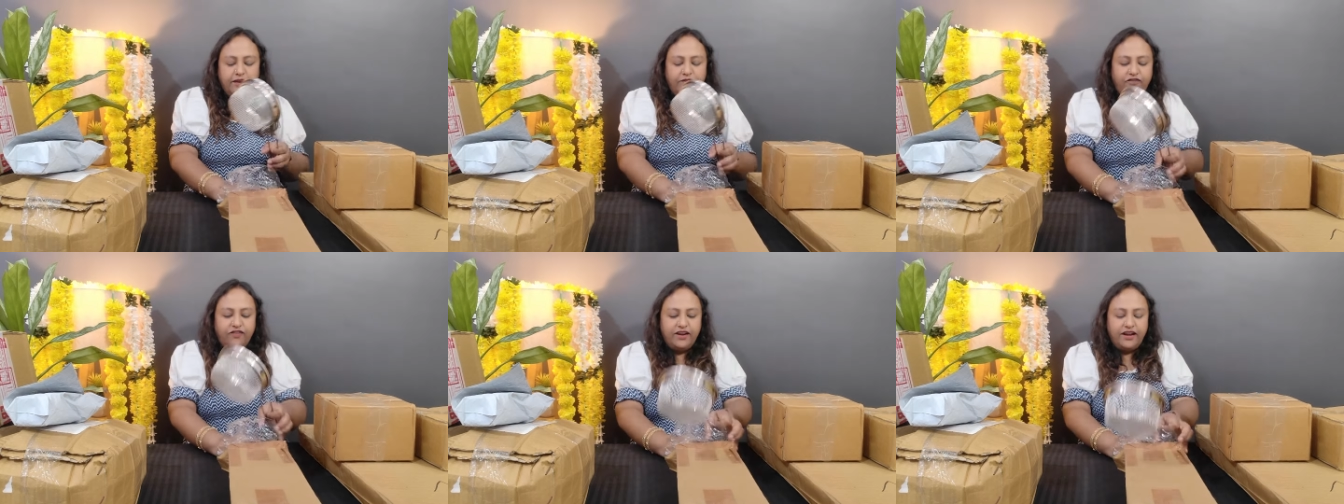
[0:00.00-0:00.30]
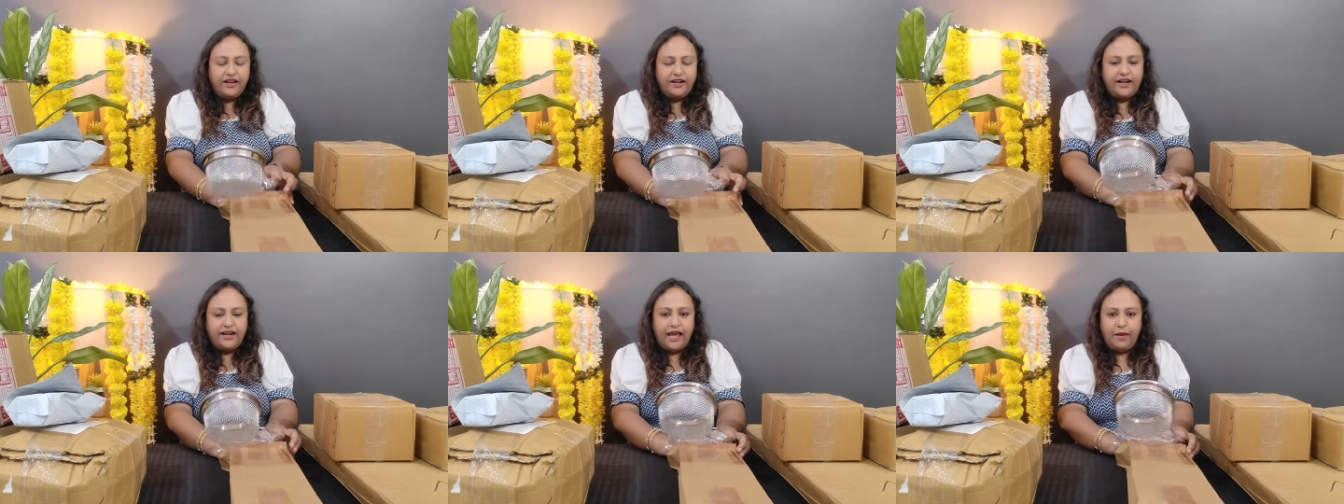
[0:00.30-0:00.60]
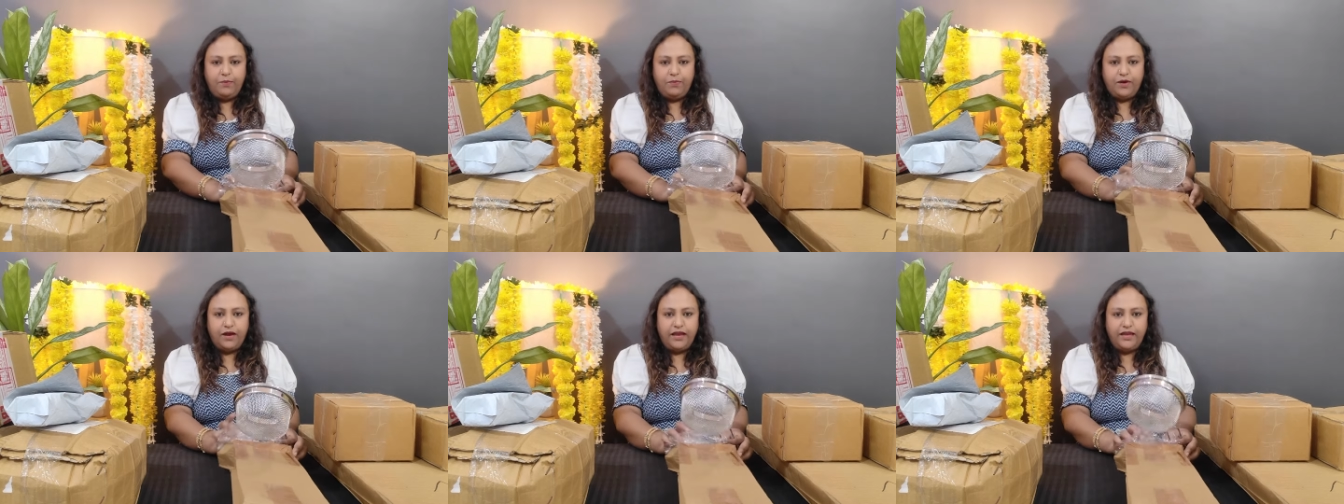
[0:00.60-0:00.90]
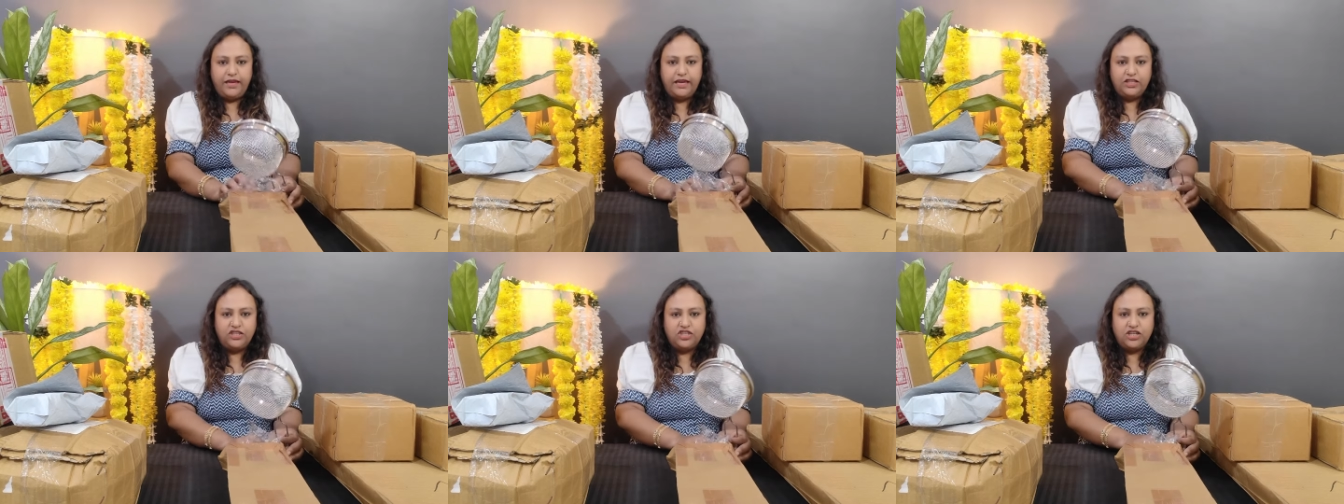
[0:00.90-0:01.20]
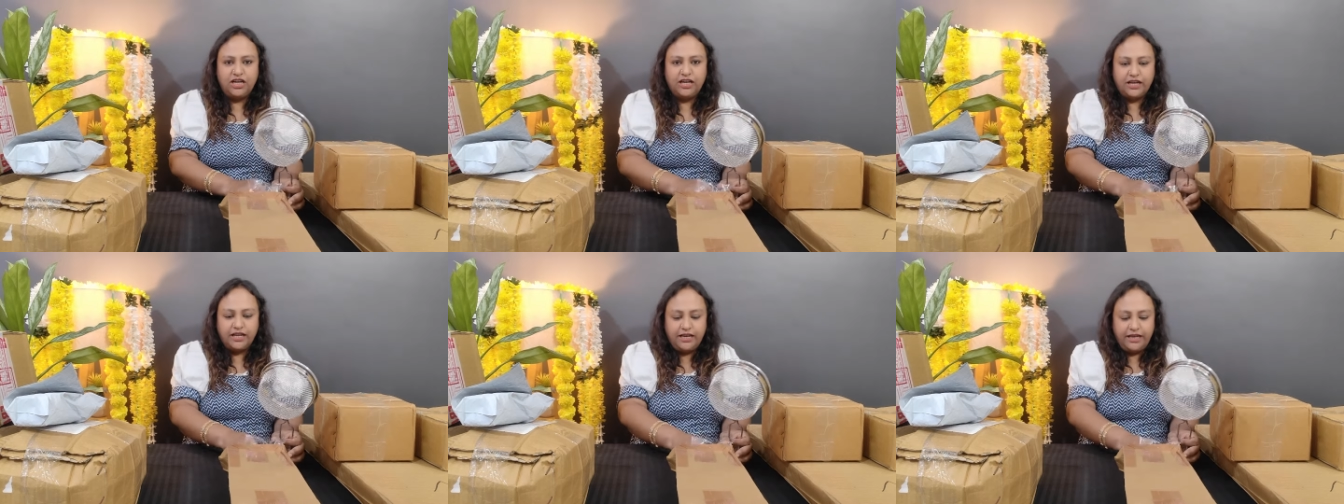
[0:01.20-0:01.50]
डिफरेंट टाइप का ये
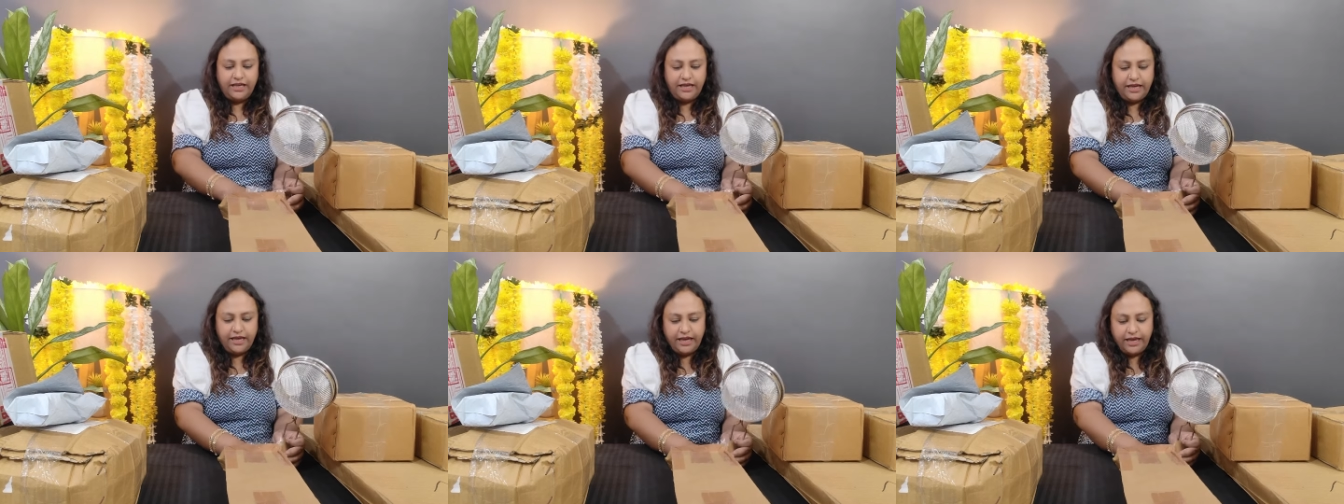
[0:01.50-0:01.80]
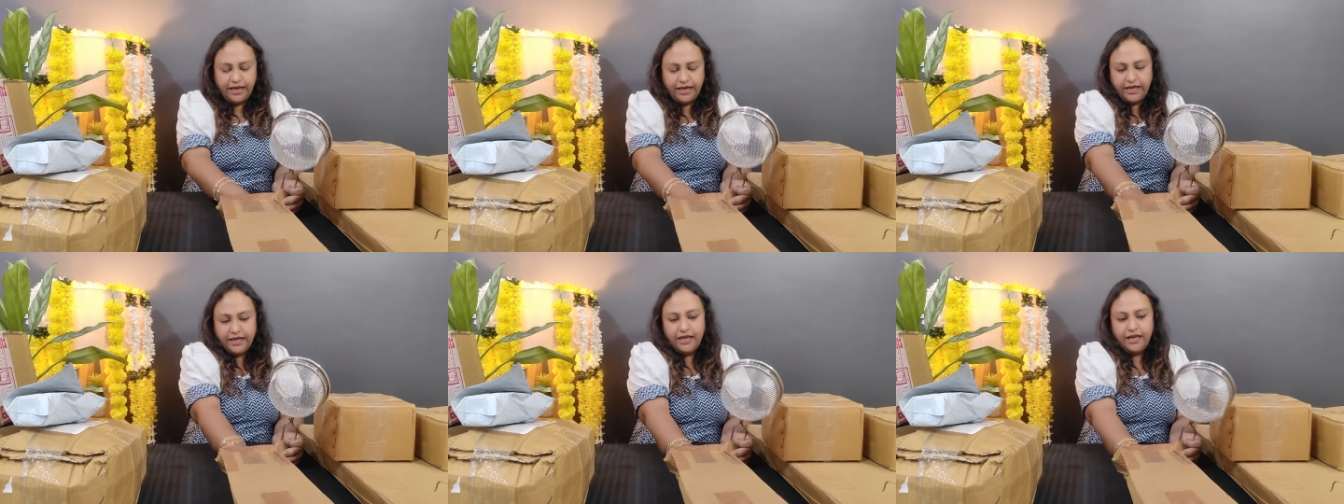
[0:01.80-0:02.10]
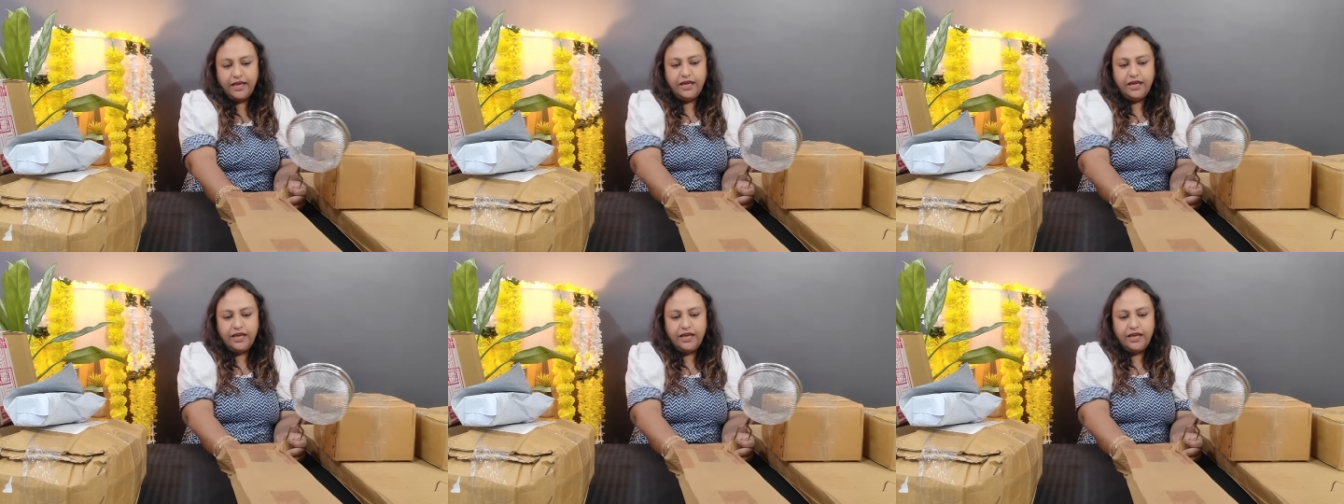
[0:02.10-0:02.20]
छकनी है